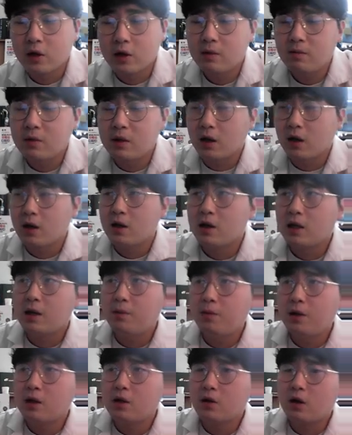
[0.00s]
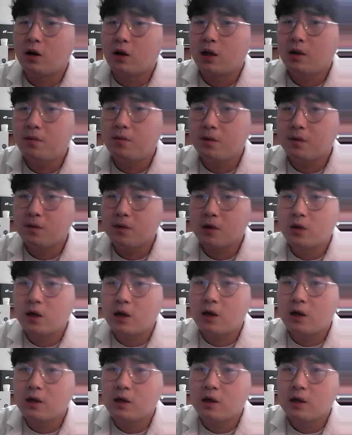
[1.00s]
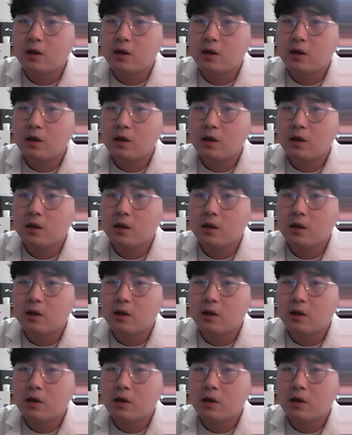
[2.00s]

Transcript: 심식, 깊이 들어간, 깊이 저희가